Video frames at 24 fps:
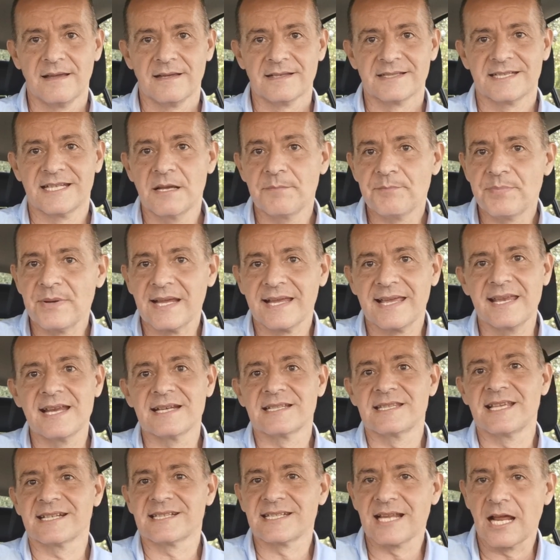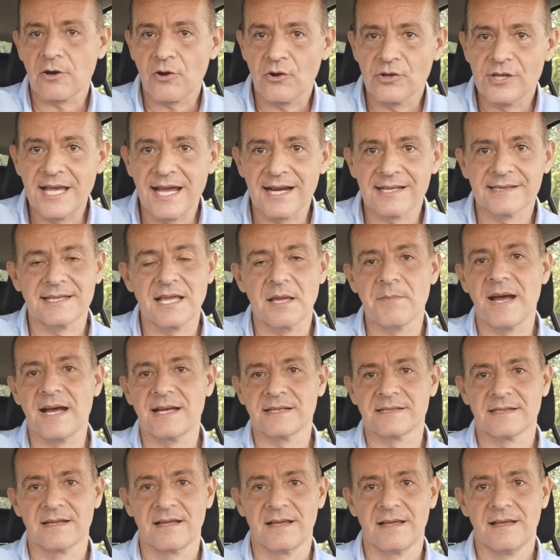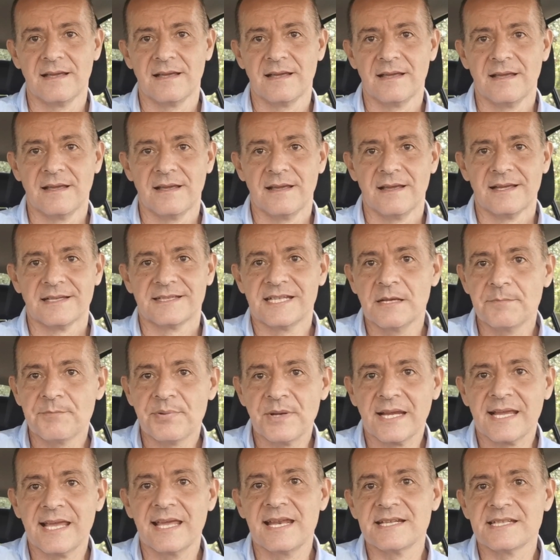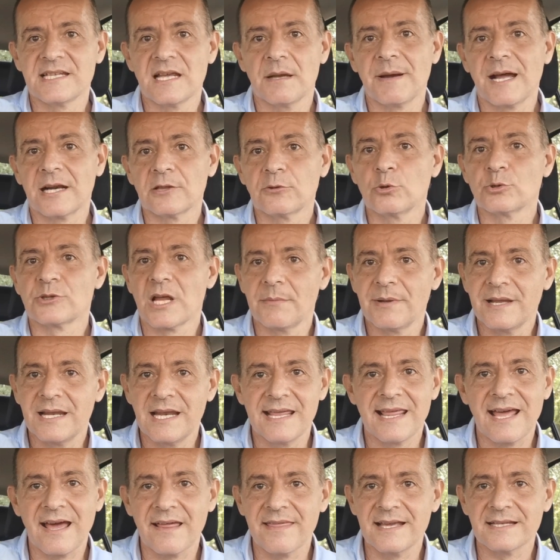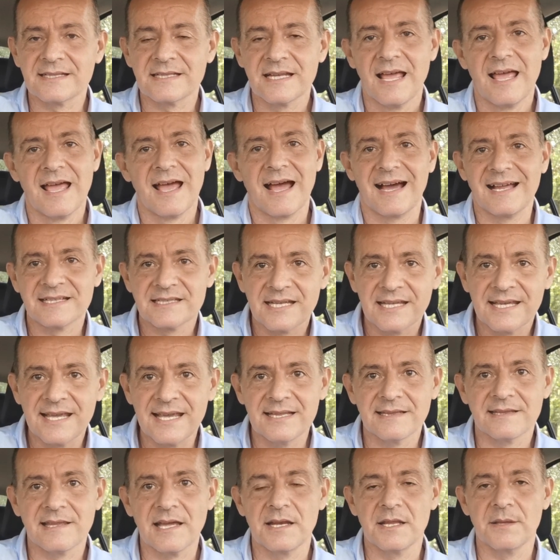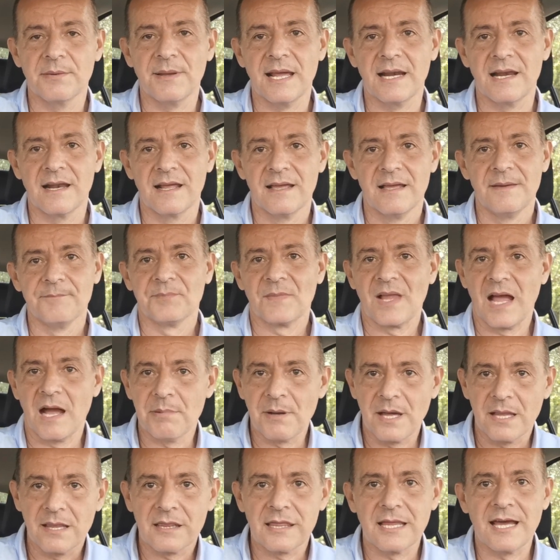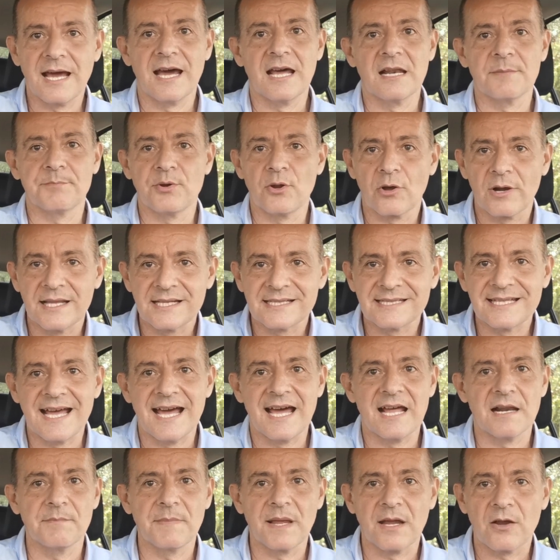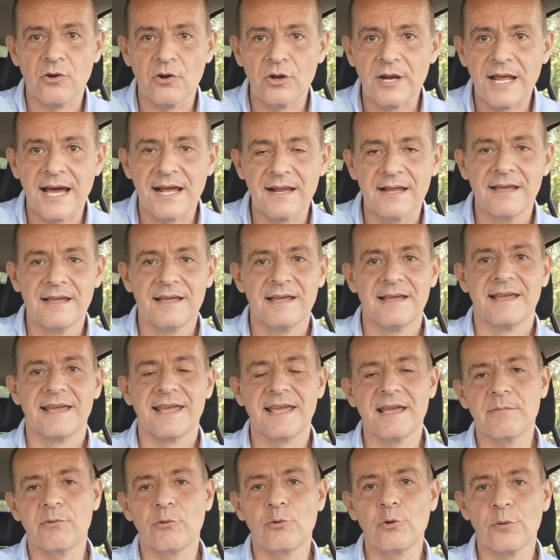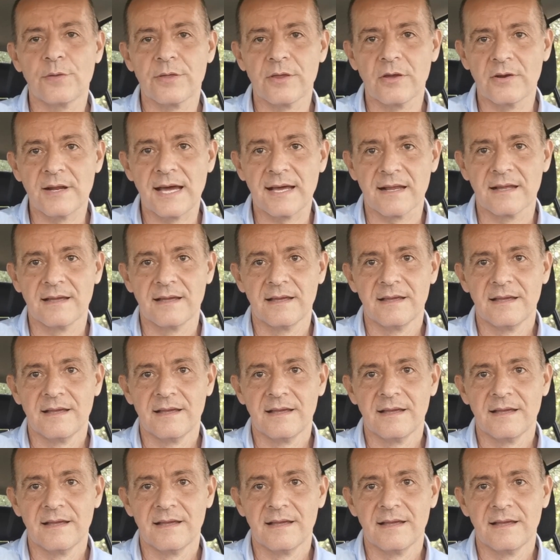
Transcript: siempre quieres desarrollarte más, Siempre quieres llevar tus habilidades al siguiente nivel, avanzar, progresar, mejorar, evolucionar.